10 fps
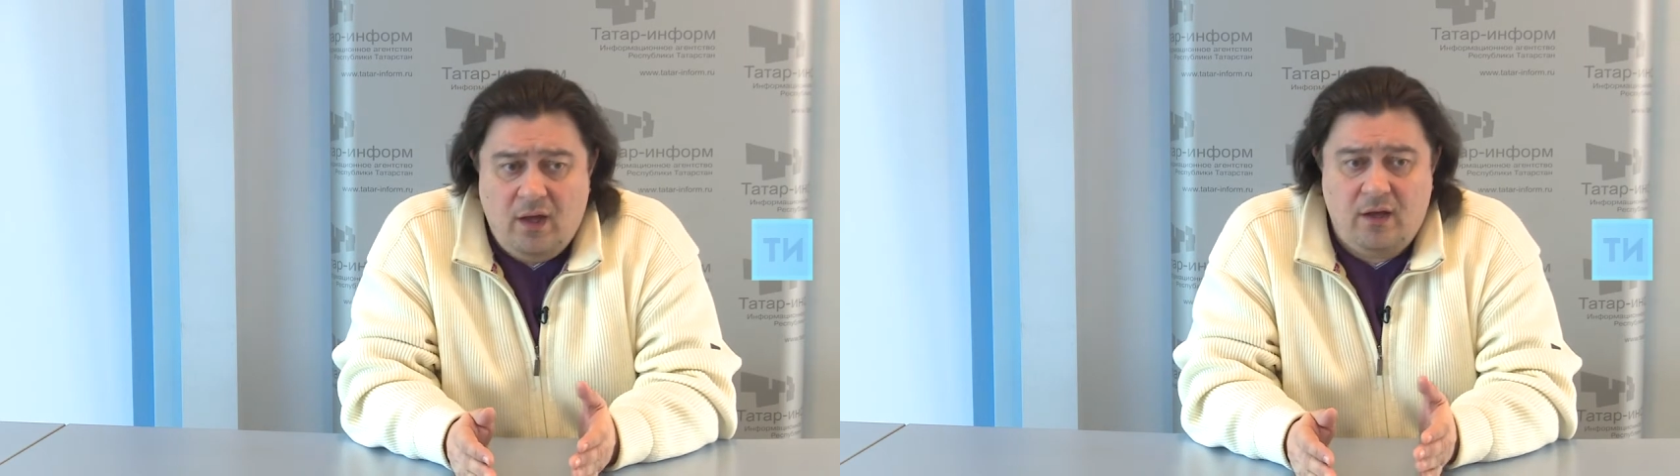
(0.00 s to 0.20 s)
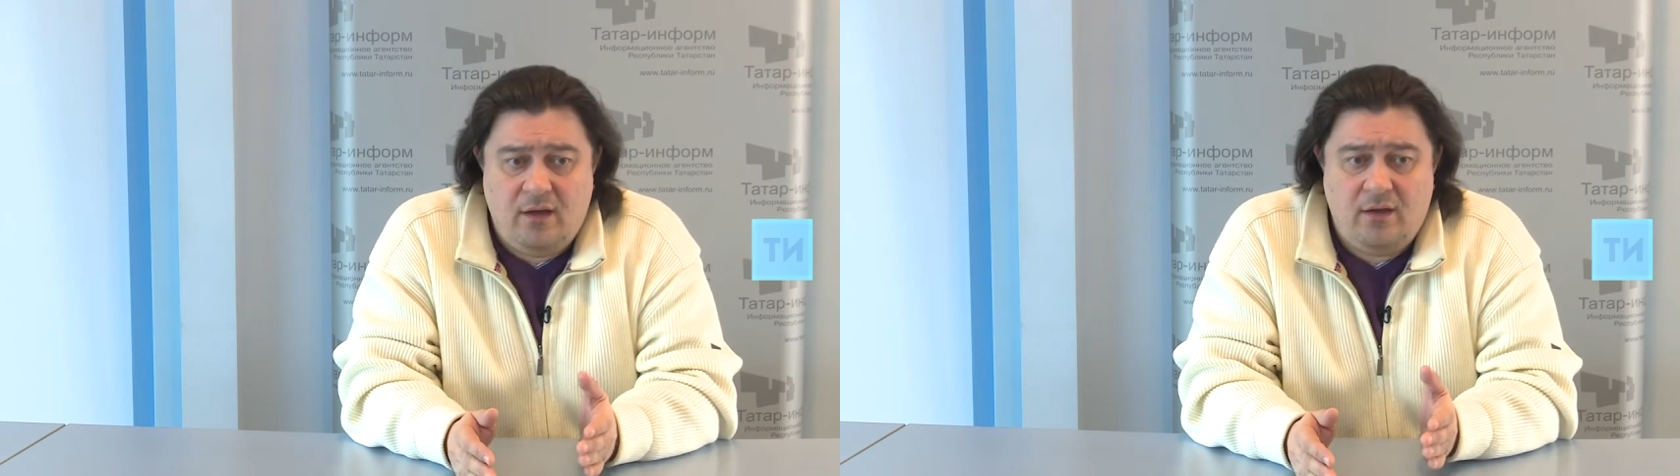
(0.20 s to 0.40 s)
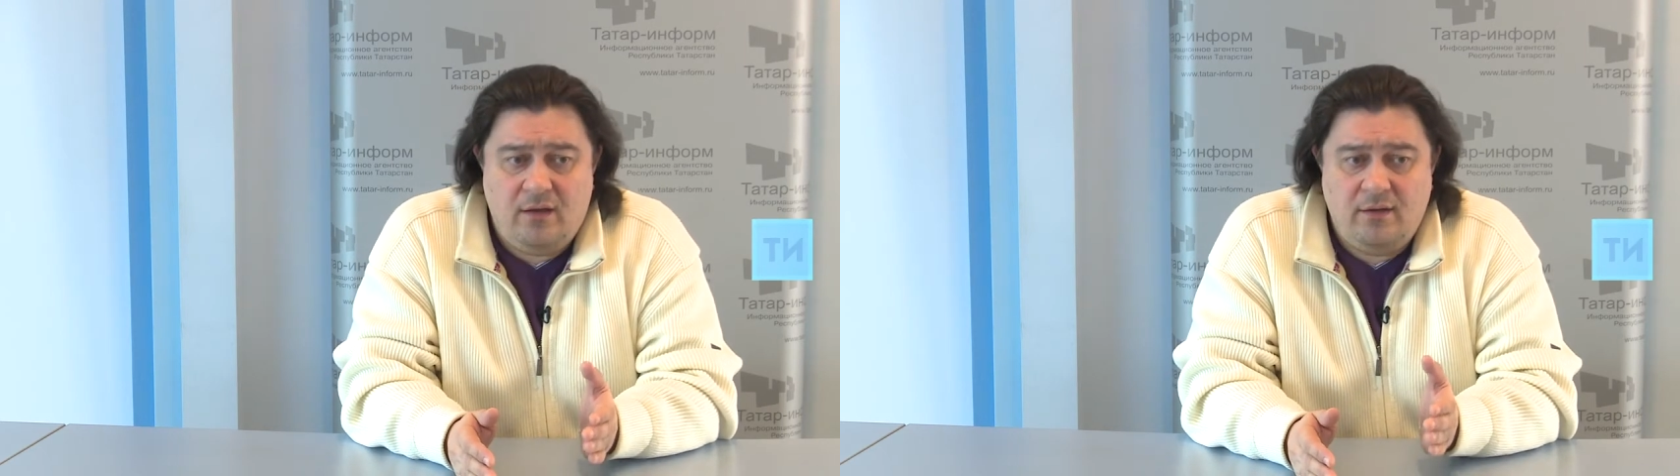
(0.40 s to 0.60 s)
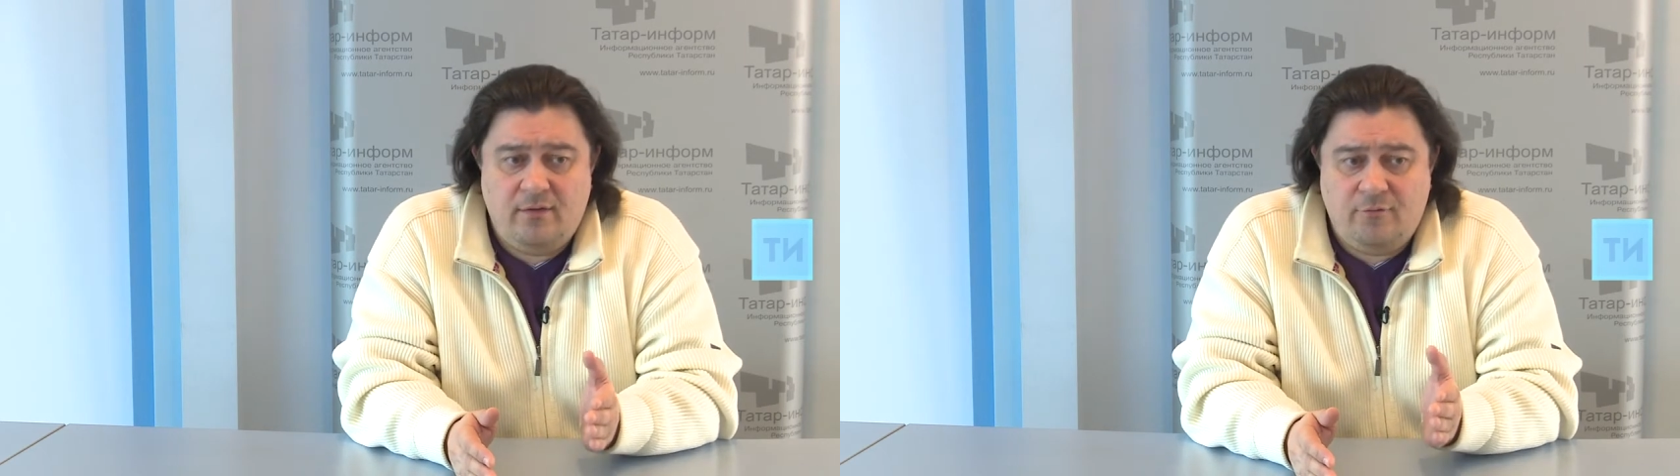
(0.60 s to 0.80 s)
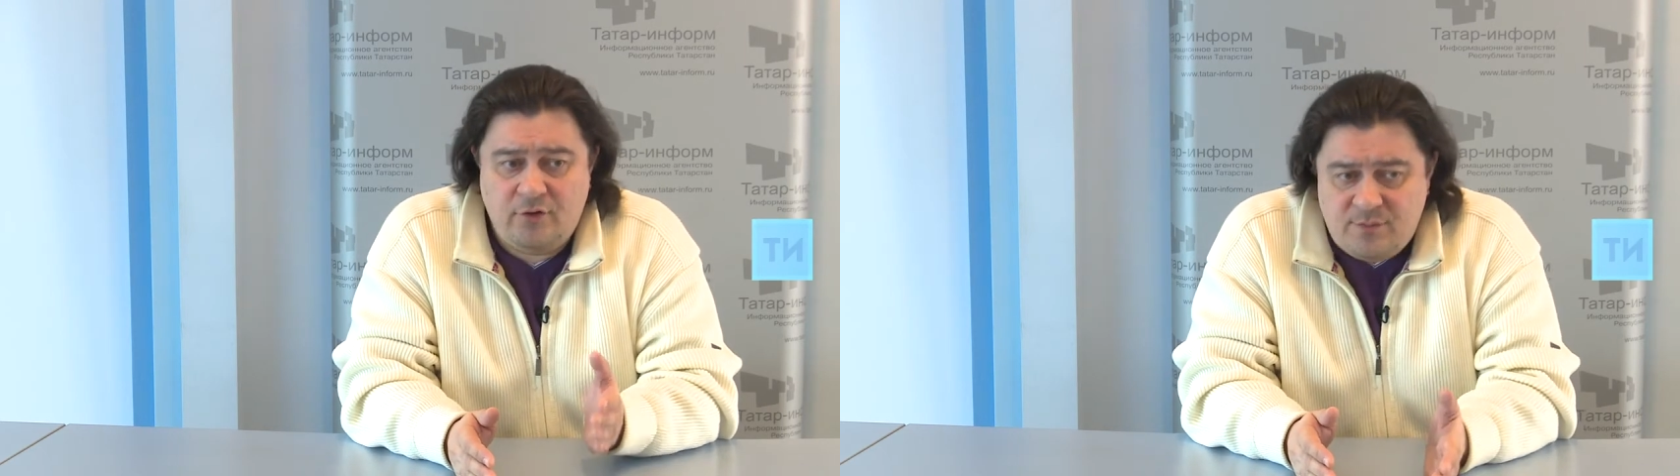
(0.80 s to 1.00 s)

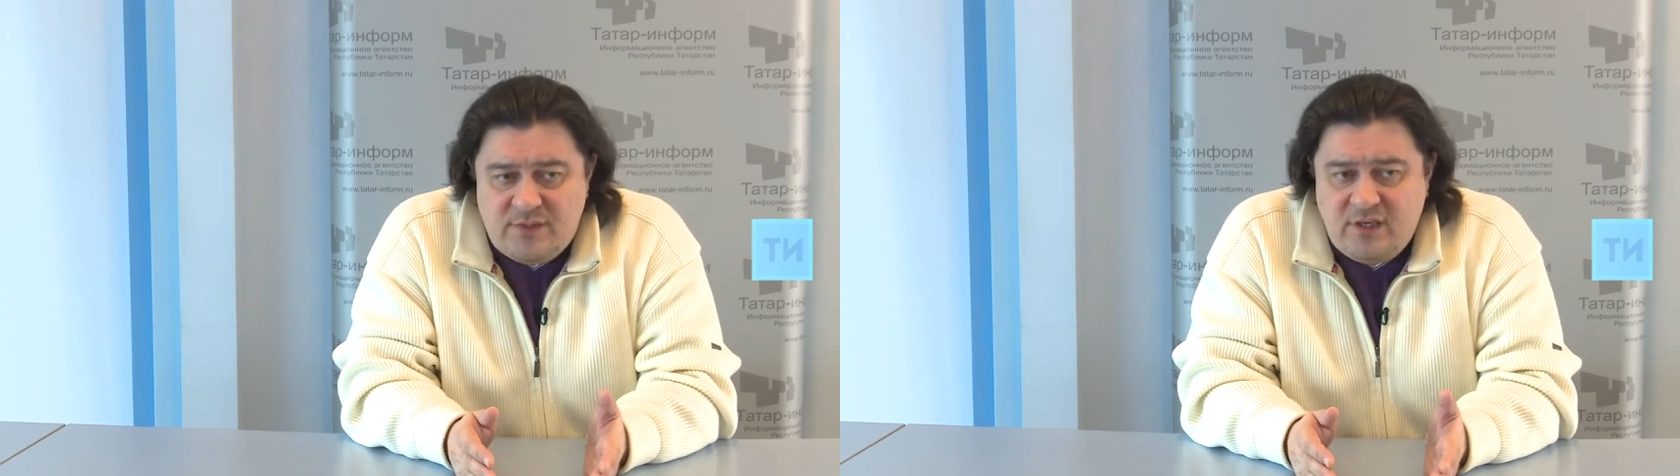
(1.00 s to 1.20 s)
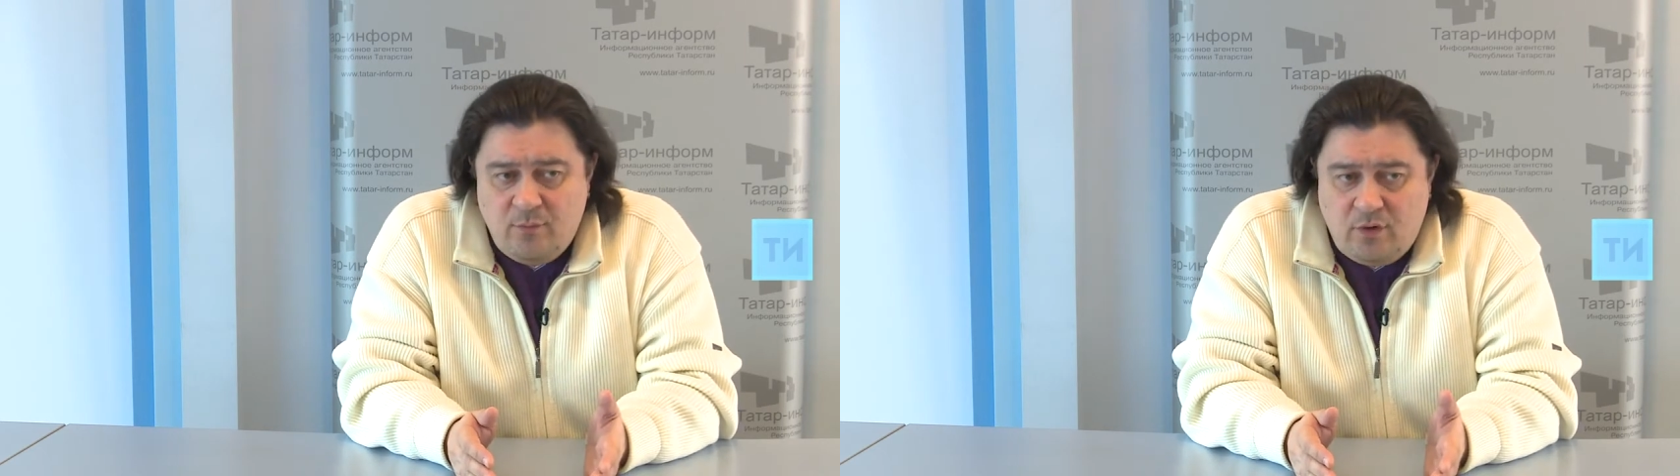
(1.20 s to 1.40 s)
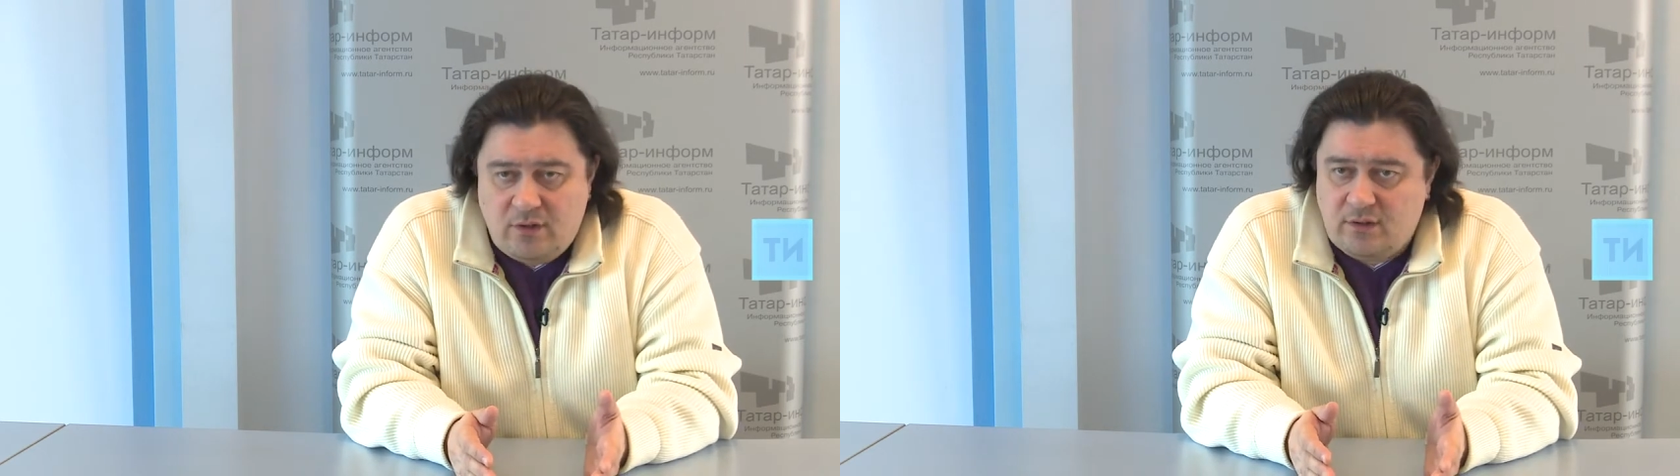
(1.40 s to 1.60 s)
87 а,